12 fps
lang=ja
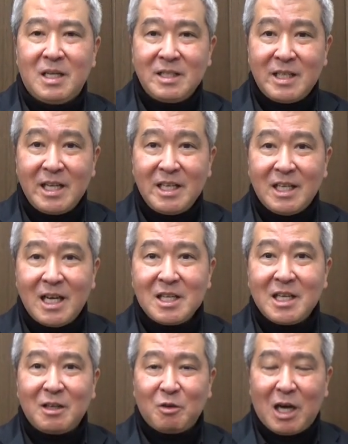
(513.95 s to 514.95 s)
全員が
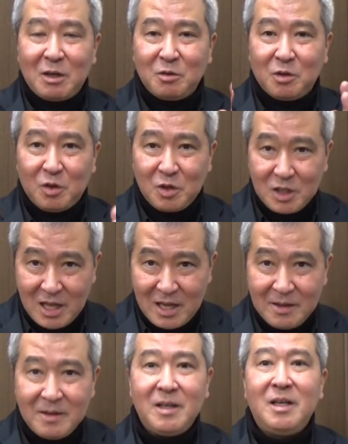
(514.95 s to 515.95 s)
しっかりとカウントし
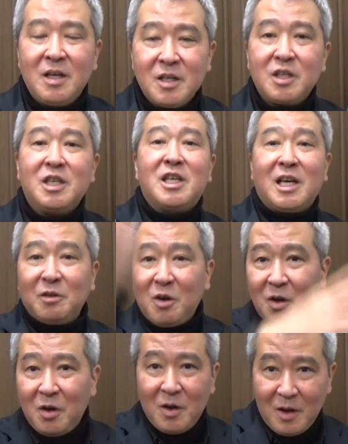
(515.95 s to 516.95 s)
て指揮者
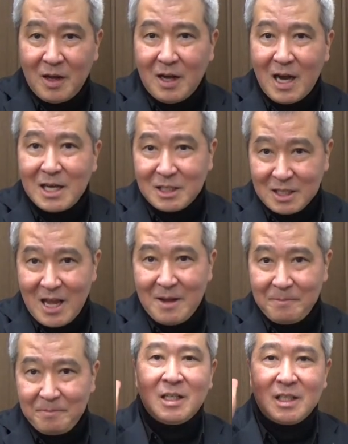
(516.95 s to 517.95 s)
の合図
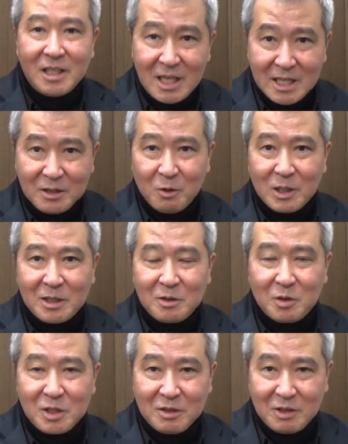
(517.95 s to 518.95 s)
で綺麗に終われる
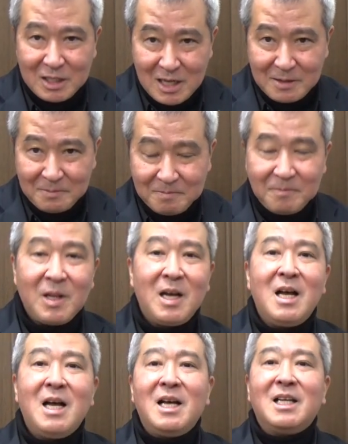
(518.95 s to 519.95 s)
ようにしてください。
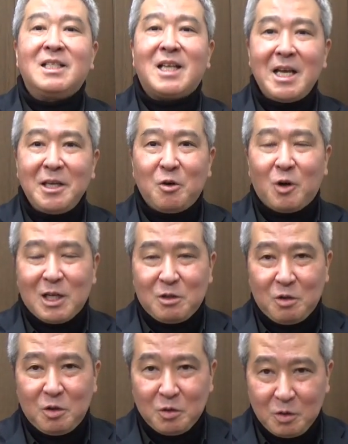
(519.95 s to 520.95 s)
最後が
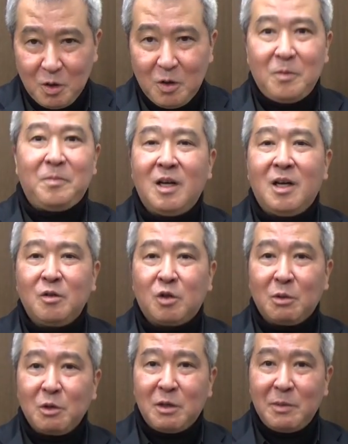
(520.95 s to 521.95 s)
揃うと、と
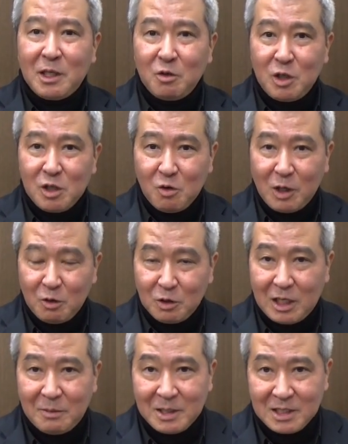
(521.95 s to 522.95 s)
ても響きの印象が良く
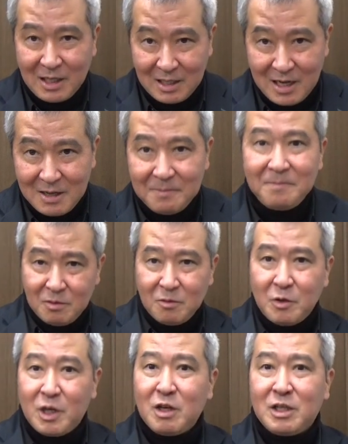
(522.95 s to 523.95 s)
なりますから、
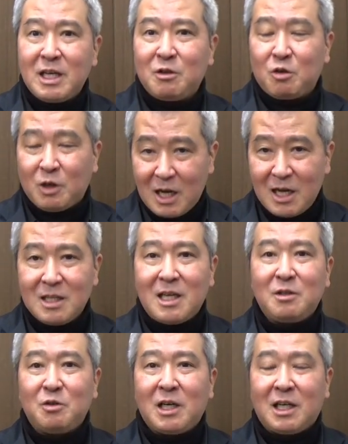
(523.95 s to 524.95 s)
フィギュアスケートとか
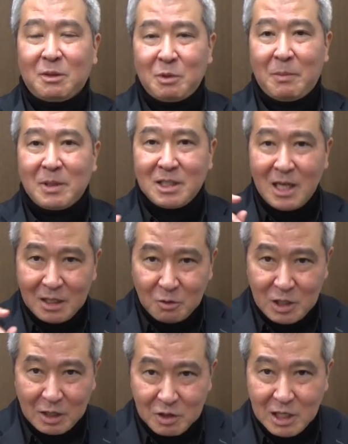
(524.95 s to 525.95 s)
体操なんかでもやっぱ最後
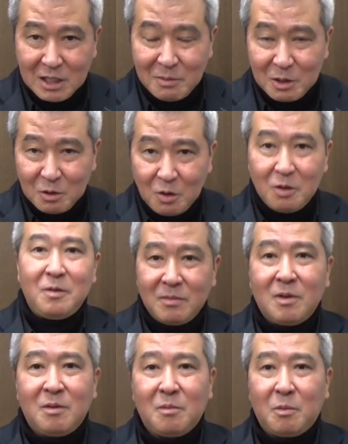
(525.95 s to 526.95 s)
着地が決まると、
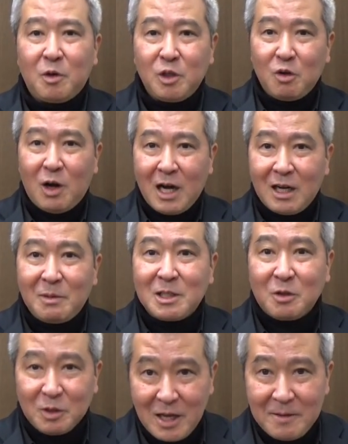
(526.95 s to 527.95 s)
ポイント上がりま
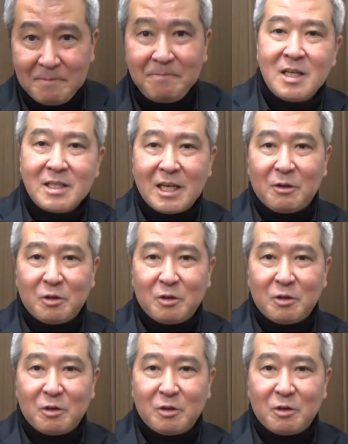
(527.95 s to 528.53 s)
すよね。最